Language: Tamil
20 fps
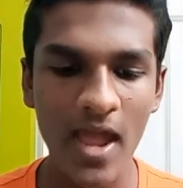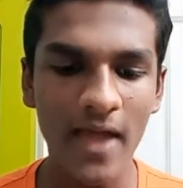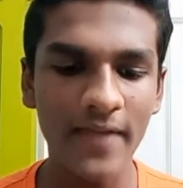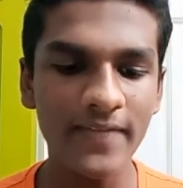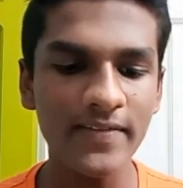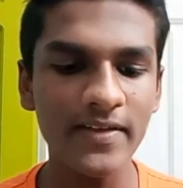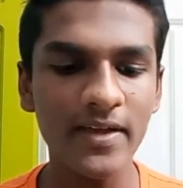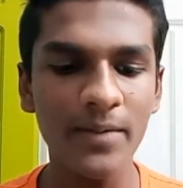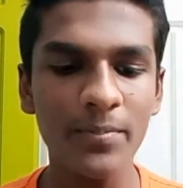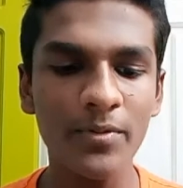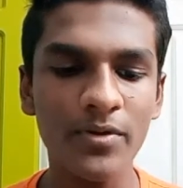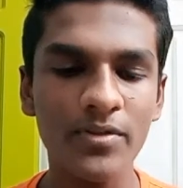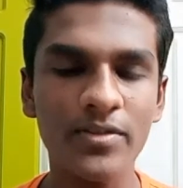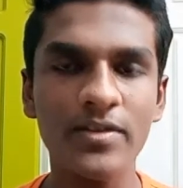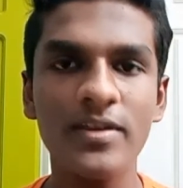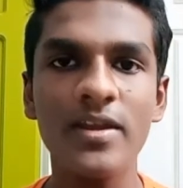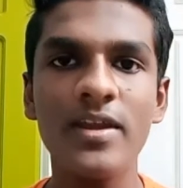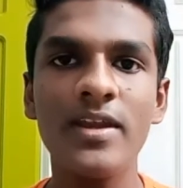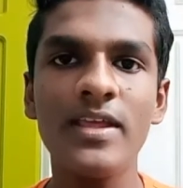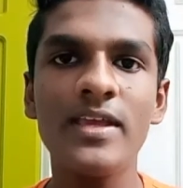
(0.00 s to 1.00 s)
அதுக்கப்புறம்
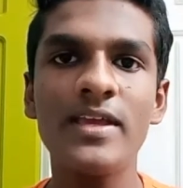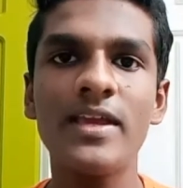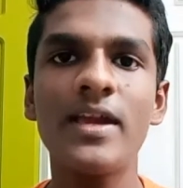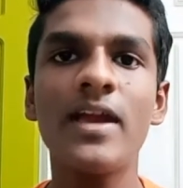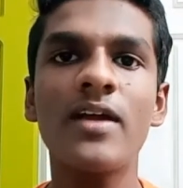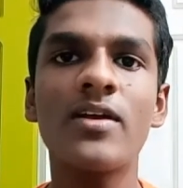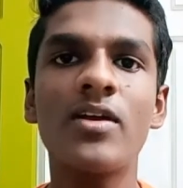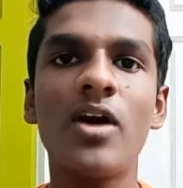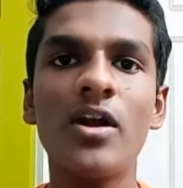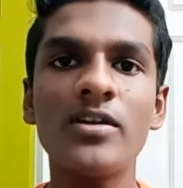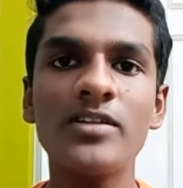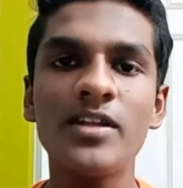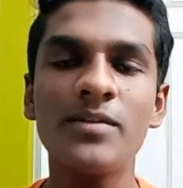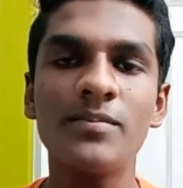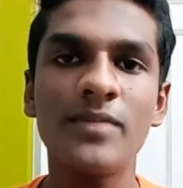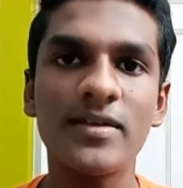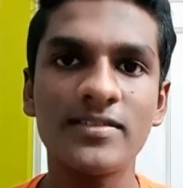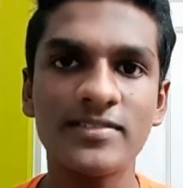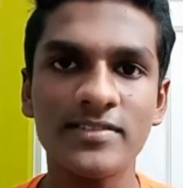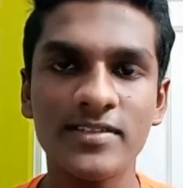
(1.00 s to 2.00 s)
வந்துட்டு நீங்கள் காட்டன்
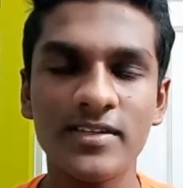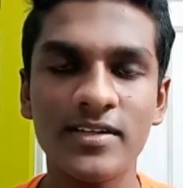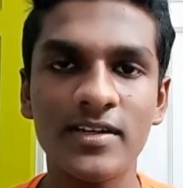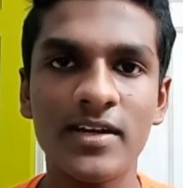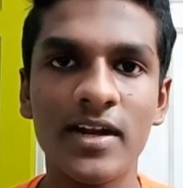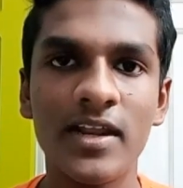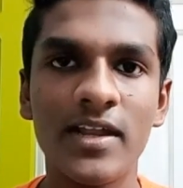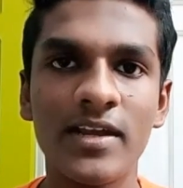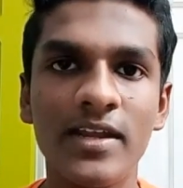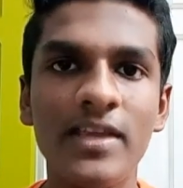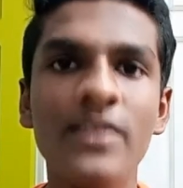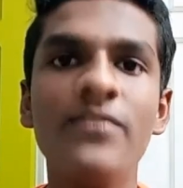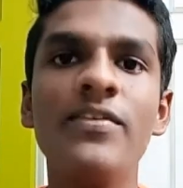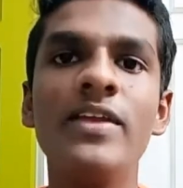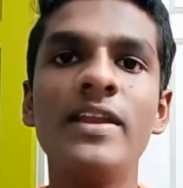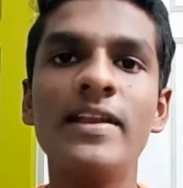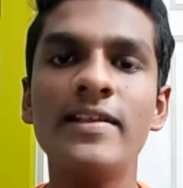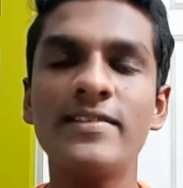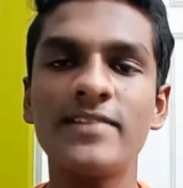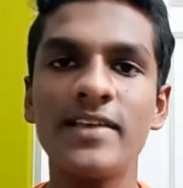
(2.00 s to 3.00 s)
மாஸ்க் இருக்கலாம் நீங்கள்
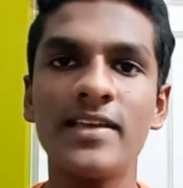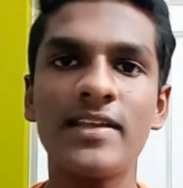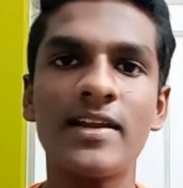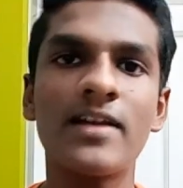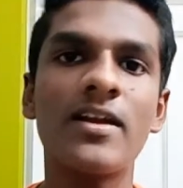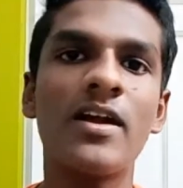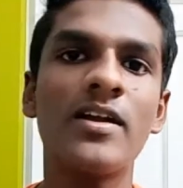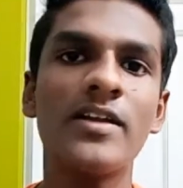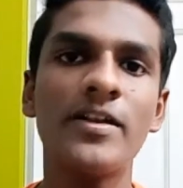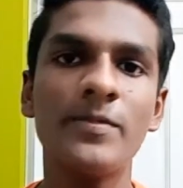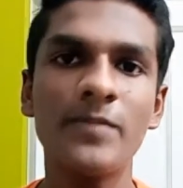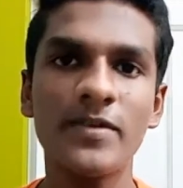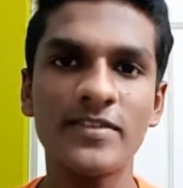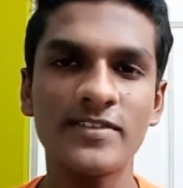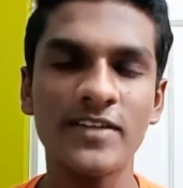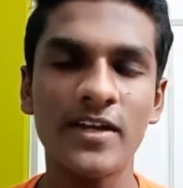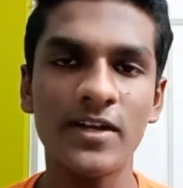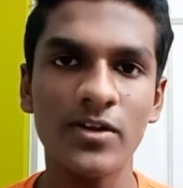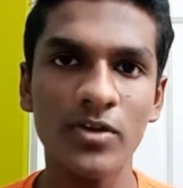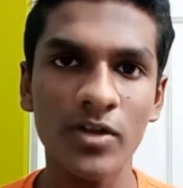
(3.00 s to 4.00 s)
வீட்டில் செய்கிற காட்டன்
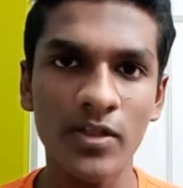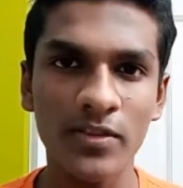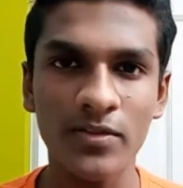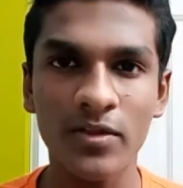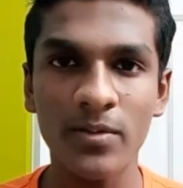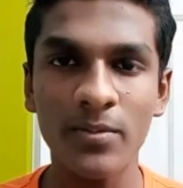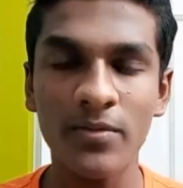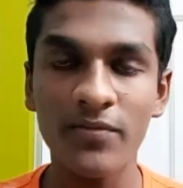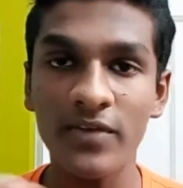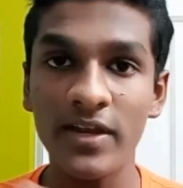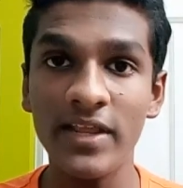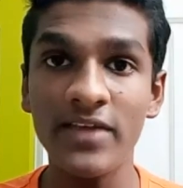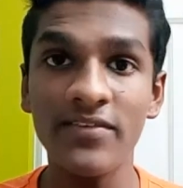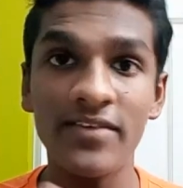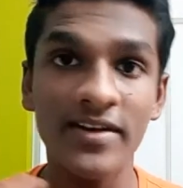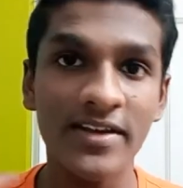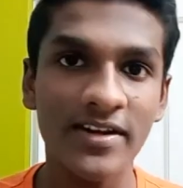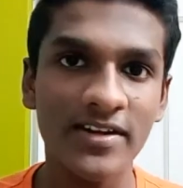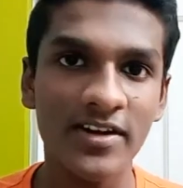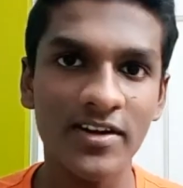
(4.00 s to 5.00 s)
மாஸ்க்காக இருக்கட்டும் அதுக்கப்புறம் வெளியே
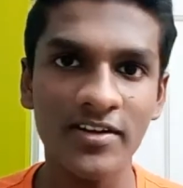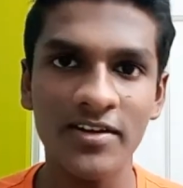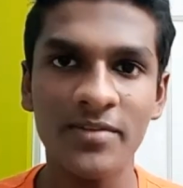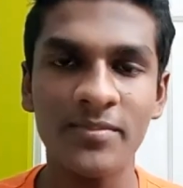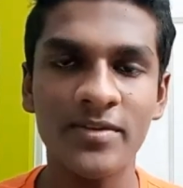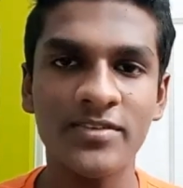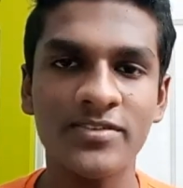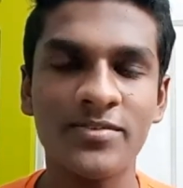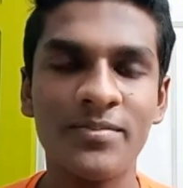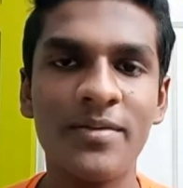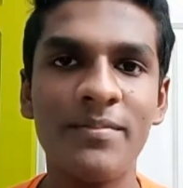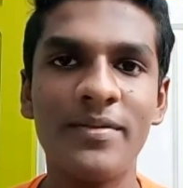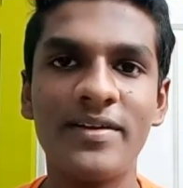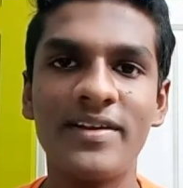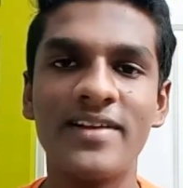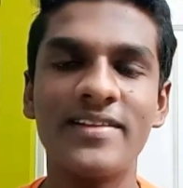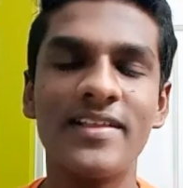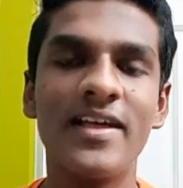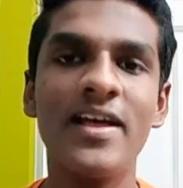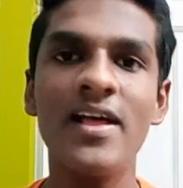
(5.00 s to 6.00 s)
வாங்குற காட்டன் மாஸ்க்குமே
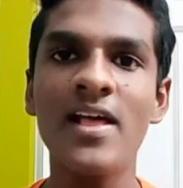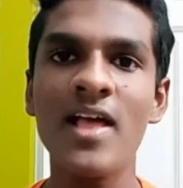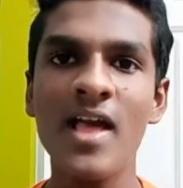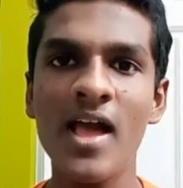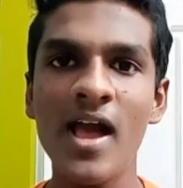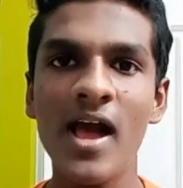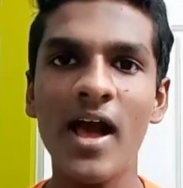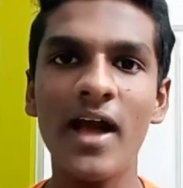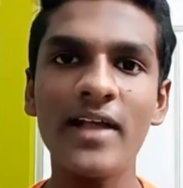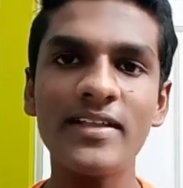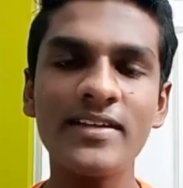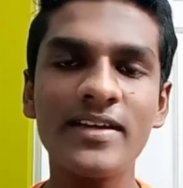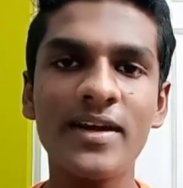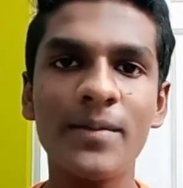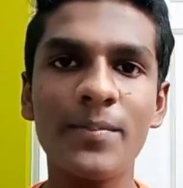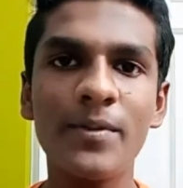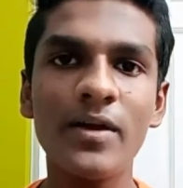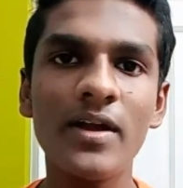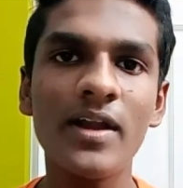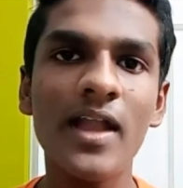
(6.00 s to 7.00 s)
பெட்டர் தான்
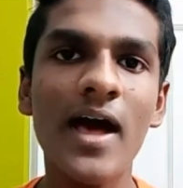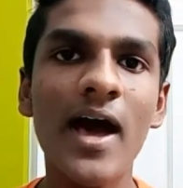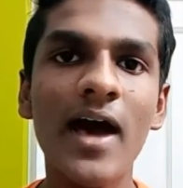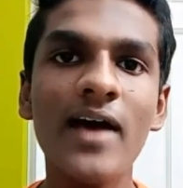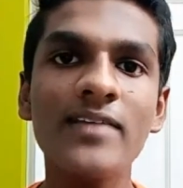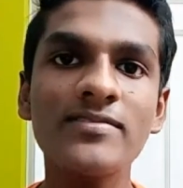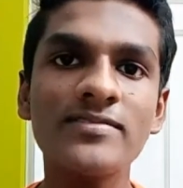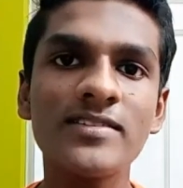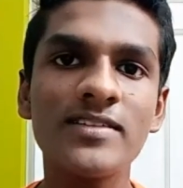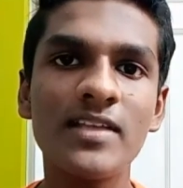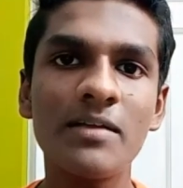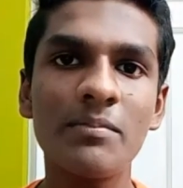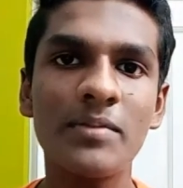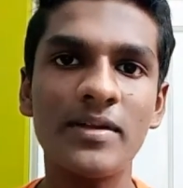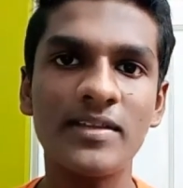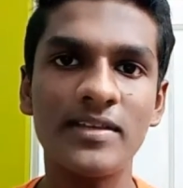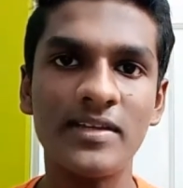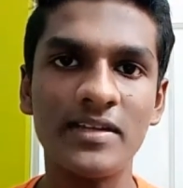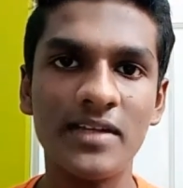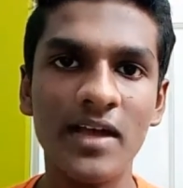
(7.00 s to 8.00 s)
அதுக்கப்புறம் லாஸ்ட்டு தான்
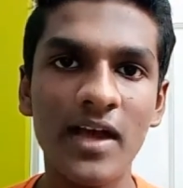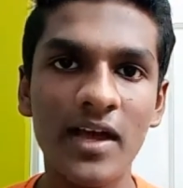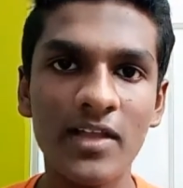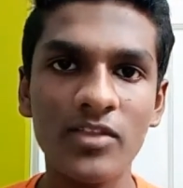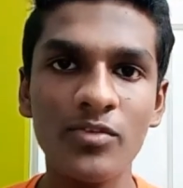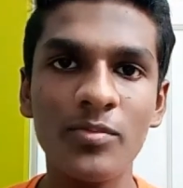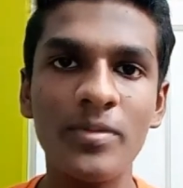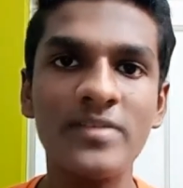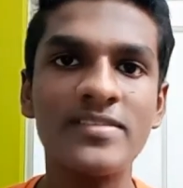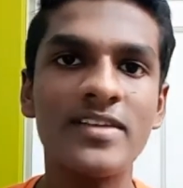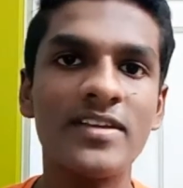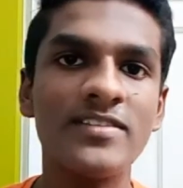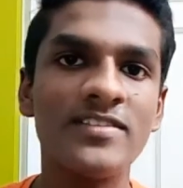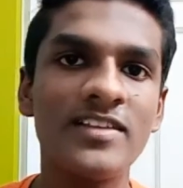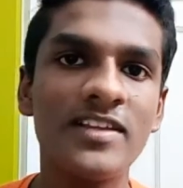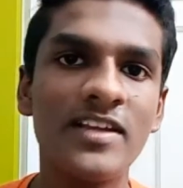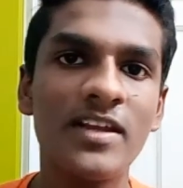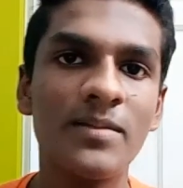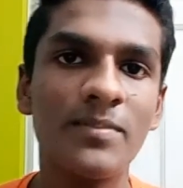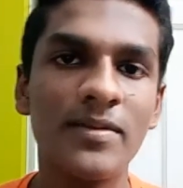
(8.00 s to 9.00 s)
பார்த்தீங்கன்னா அதுவுமே
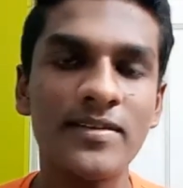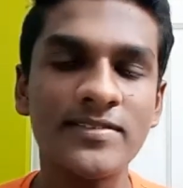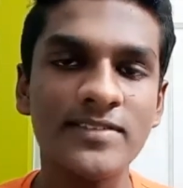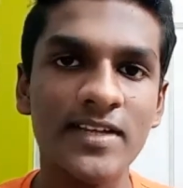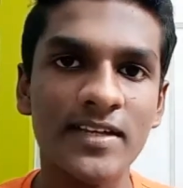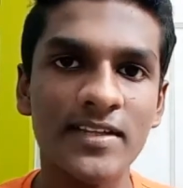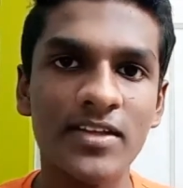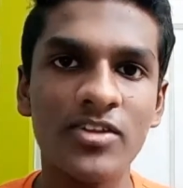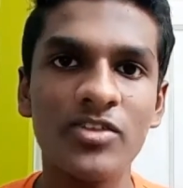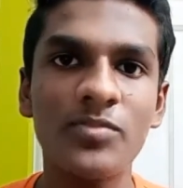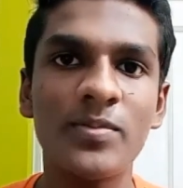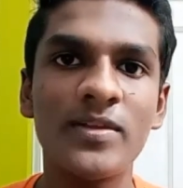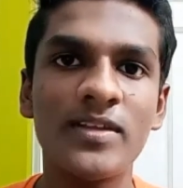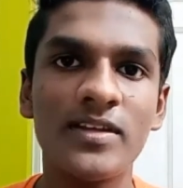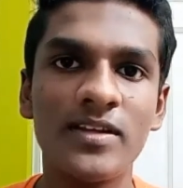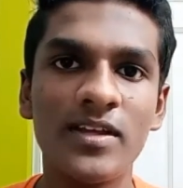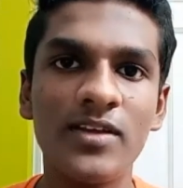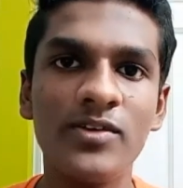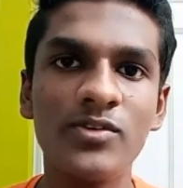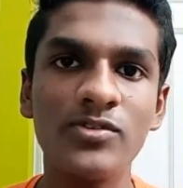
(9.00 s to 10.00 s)
சர்ஜரிக்கல் மாஸ்க் அதாவது
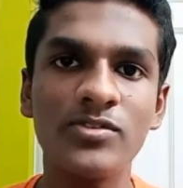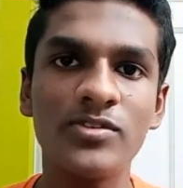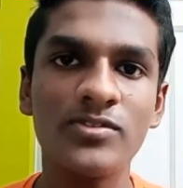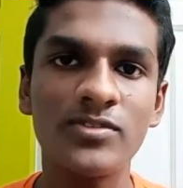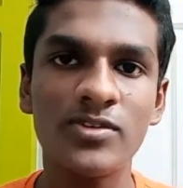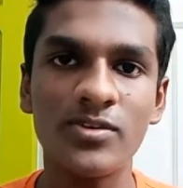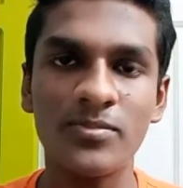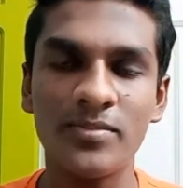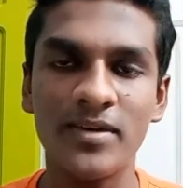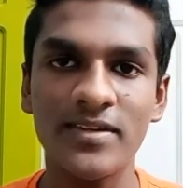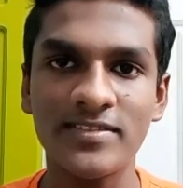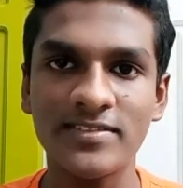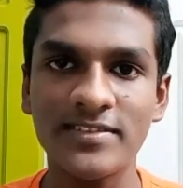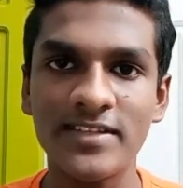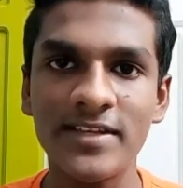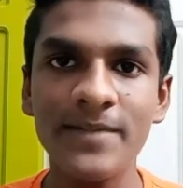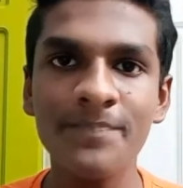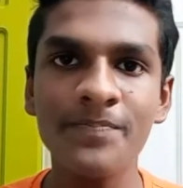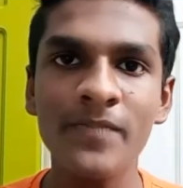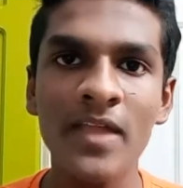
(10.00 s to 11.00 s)
பார்த்தீங்கன்னா யூஸ் அண்ட் த்ரோ
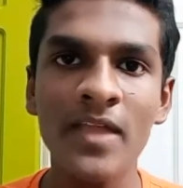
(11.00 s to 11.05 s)
மாஸ்க்கு